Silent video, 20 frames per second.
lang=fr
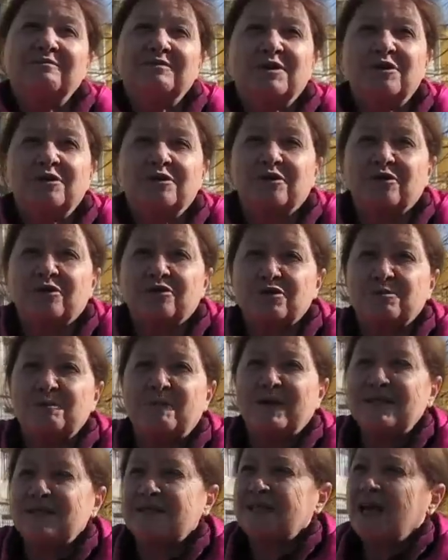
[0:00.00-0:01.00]
Quand, je
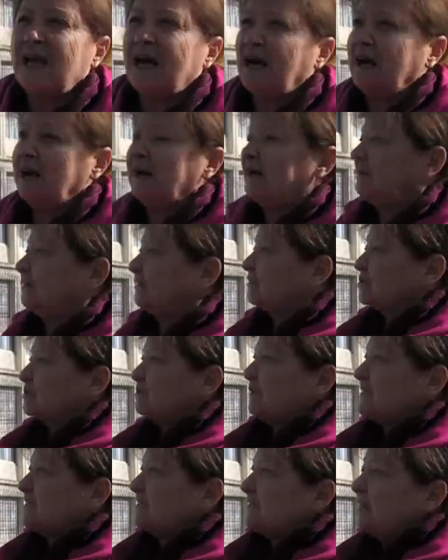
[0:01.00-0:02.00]
passe là, euh, quand je
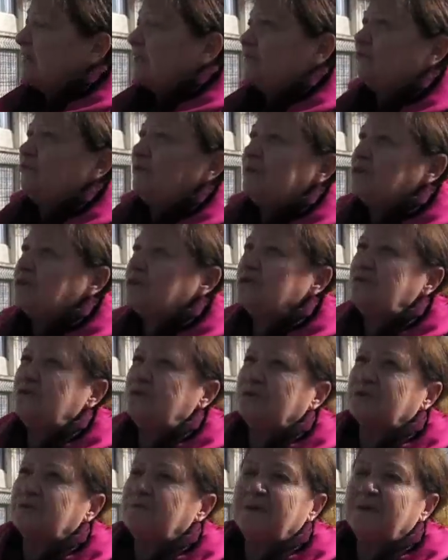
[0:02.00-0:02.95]
passais là tous les jours,